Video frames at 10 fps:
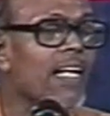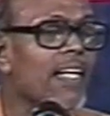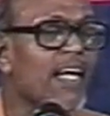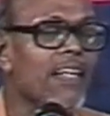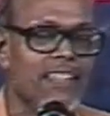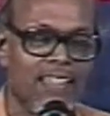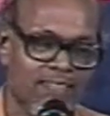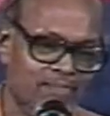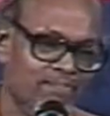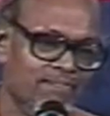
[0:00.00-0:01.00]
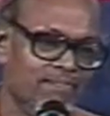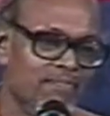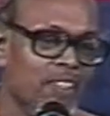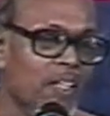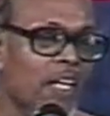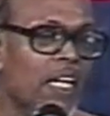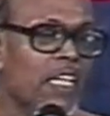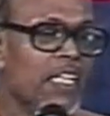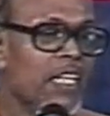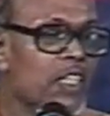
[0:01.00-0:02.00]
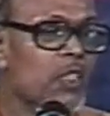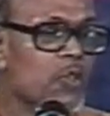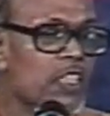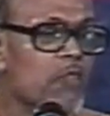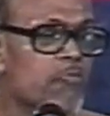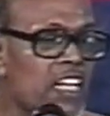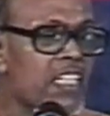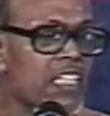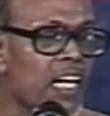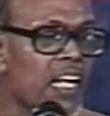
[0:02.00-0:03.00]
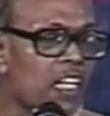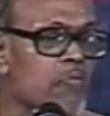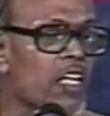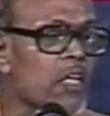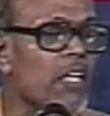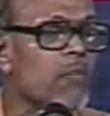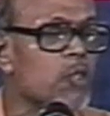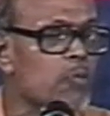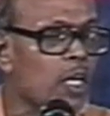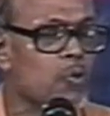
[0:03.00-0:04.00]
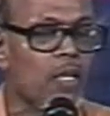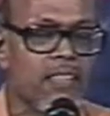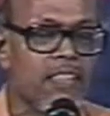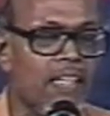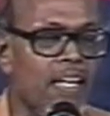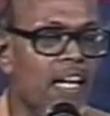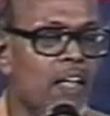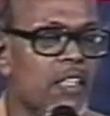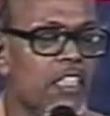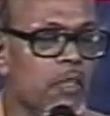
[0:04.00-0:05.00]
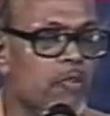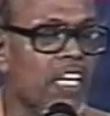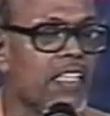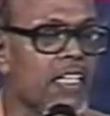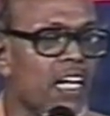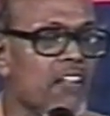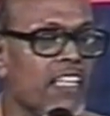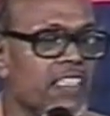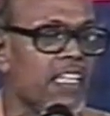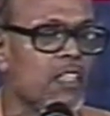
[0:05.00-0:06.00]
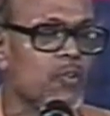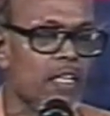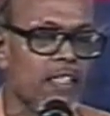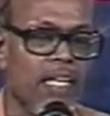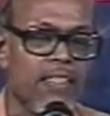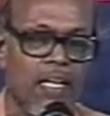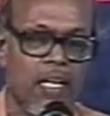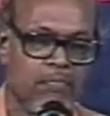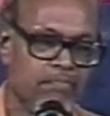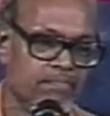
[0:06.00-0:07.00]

என்னன்னு இன்று உன் நீ பேசினால் அது பிறர் மனம் புண்படக்கூடாது நீ பேசினால் அது வஞ்சனை இருக்கக்கூடாது அது அறம்